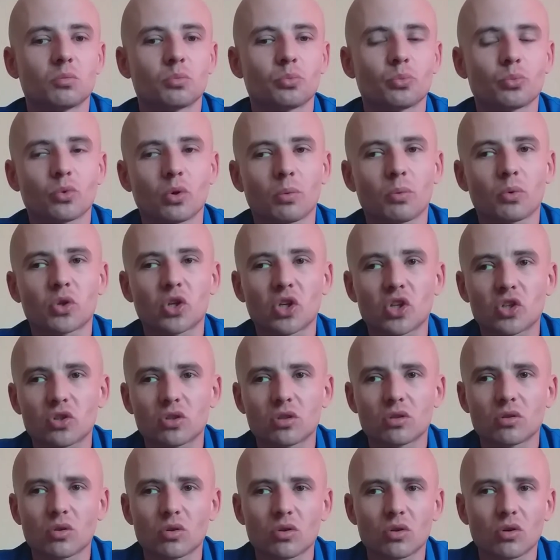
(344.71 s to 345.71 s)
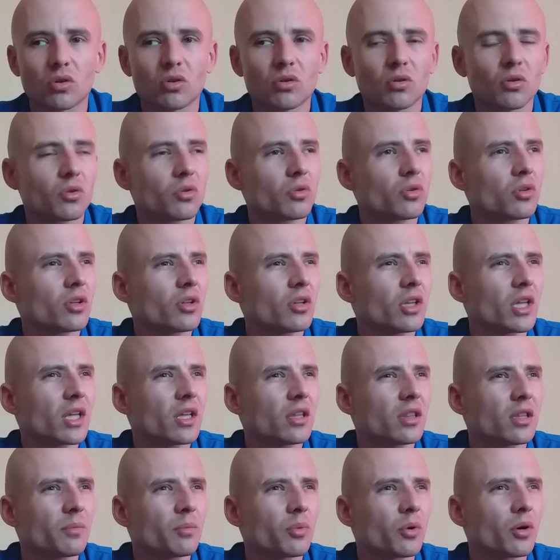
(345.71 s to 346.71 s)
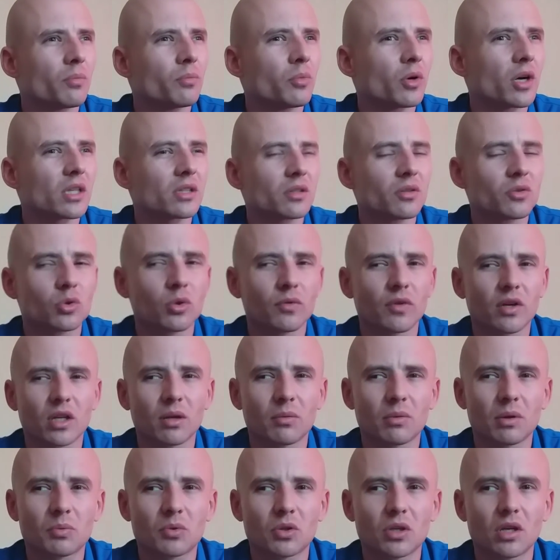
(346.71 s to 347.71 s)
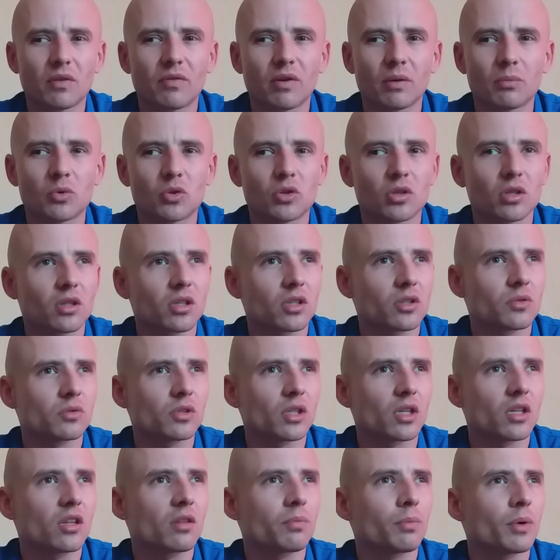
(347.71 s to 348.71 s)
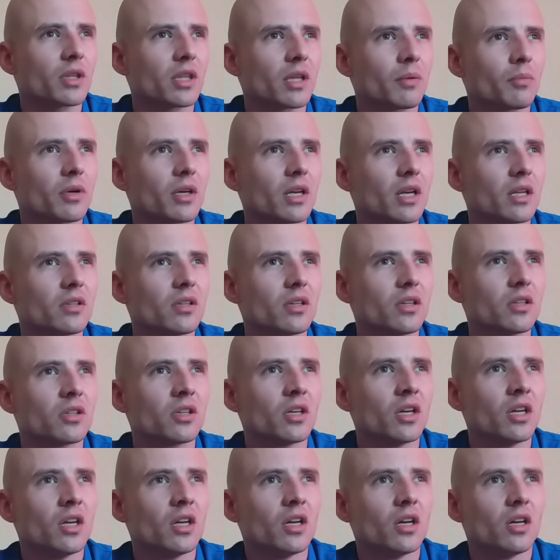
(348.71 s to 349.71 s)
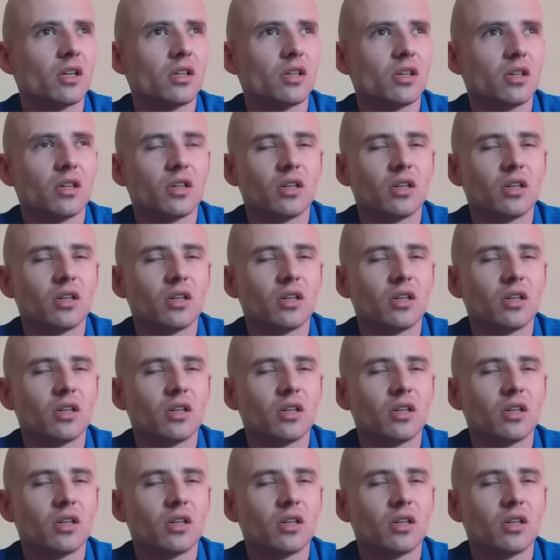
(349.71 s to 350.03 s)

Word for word: no bo też no, no, no, no nie, nie jestem bogatym człowiekiem, nie przelewa mi się też, też spłacam kredyt, yy,